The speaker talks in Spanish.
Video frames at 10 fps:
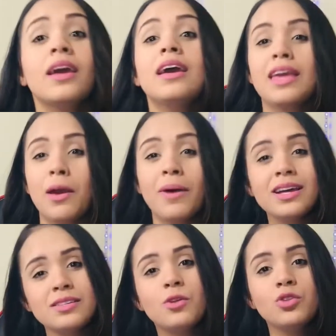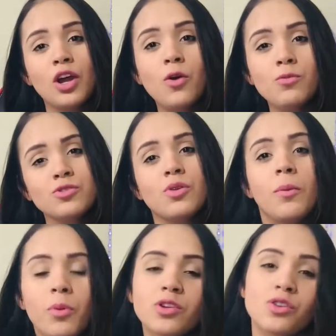¿qué va a decir usted como su
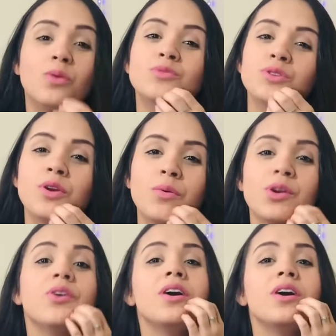esposo, como su novio?